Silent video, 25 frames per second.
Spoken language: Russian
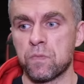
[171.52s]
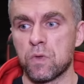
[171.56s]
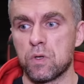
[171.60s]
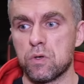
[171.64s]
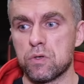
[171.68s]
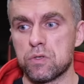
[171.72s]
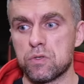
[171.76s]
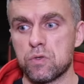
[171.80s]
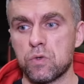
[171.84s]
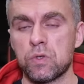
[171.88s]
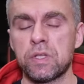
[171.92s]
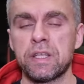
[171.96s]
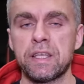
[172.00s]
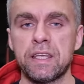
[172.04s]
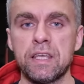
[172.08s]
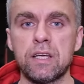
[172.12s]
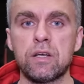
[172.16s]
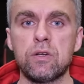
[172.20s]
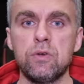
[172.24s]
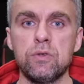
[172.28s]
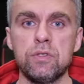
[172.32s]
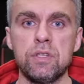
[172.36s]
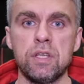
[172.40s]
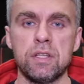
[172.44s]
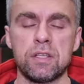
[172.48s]
То есть, но
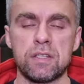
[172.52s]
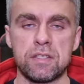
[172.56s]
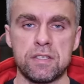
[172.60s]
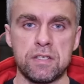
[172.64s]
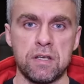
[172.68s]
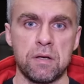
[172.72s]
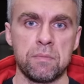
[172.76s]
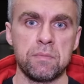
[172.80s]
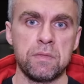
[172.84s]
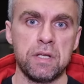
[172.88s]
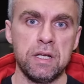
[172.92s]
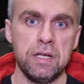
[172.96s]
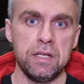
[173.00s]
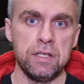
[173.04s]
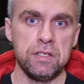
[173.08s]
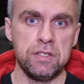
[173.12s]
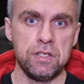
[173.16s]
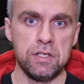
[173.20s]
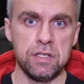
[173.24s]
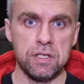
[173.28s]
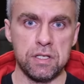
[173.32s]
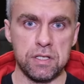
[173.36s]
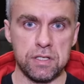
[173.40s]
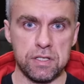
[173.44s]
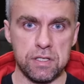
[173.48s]
таких людей на самом деле
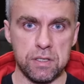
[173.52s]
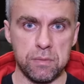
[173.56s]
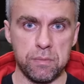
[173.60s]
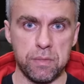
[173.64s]
единицы.